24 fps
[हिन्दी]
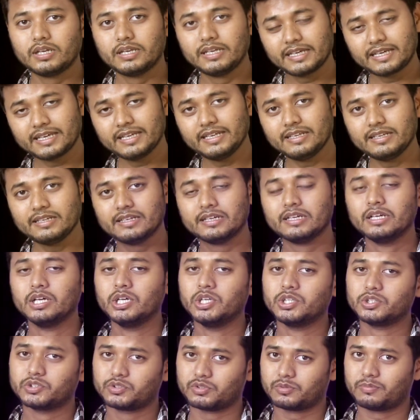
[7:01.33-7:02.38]
लेकिन
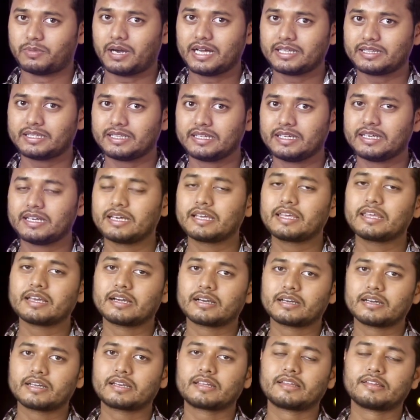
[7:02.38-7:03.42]
जो बात यह है कि
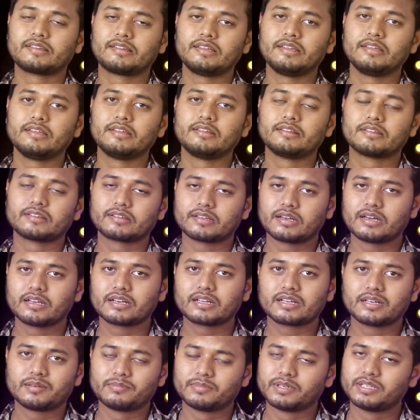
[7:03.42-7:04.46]
अगर किसी इंसान
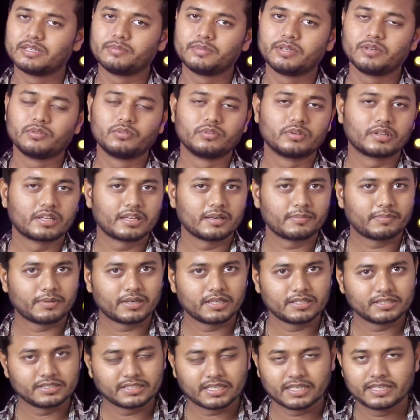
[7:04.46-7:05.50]
का मन में उनके
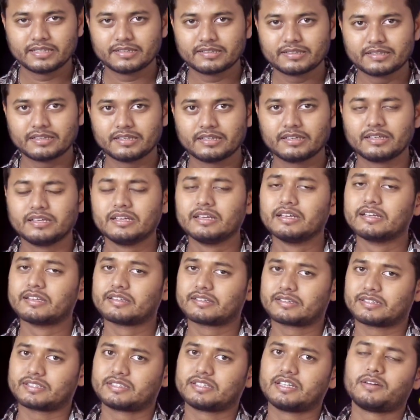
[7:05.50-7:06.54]
पास जाने से
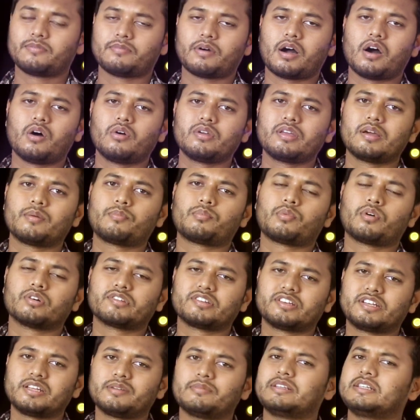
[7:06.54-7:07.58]
श्रद्धा भाव या
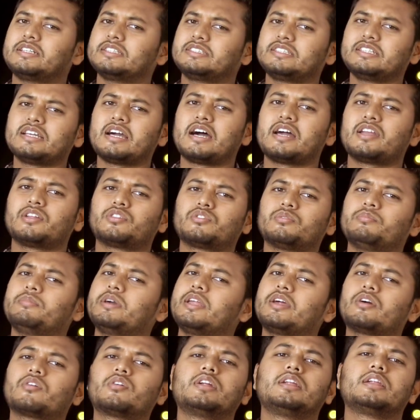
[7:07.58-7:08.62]
पॉजिटिव एनर्जी आ रही तो
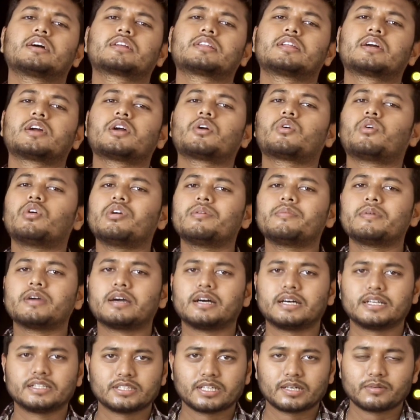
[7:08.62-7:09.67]
मेरे को नहीं लगता कि कोई भी
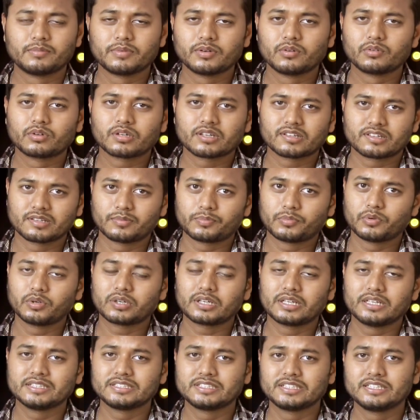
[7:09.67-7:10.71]
हर्ज हमें उनका
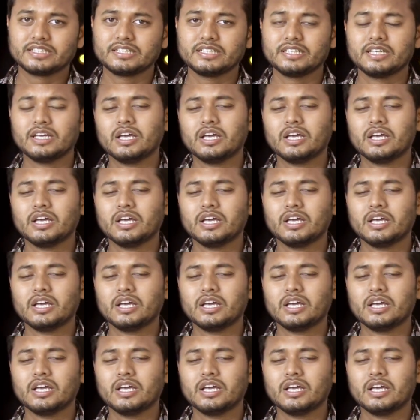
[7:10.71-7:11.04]
सपोर्ट करना चाहिए